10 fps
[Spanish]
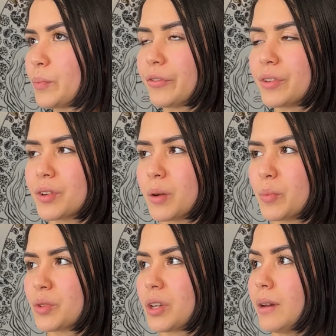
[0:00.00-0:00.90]
profesional
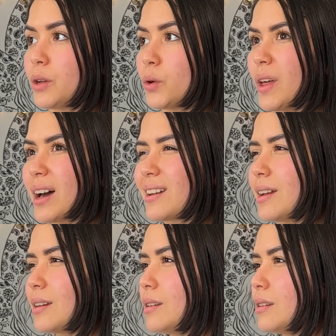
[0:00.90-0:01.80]
posible, no
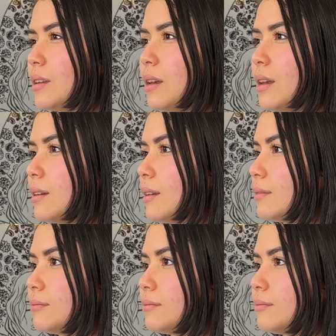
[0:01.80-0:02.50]
darle ni, ni,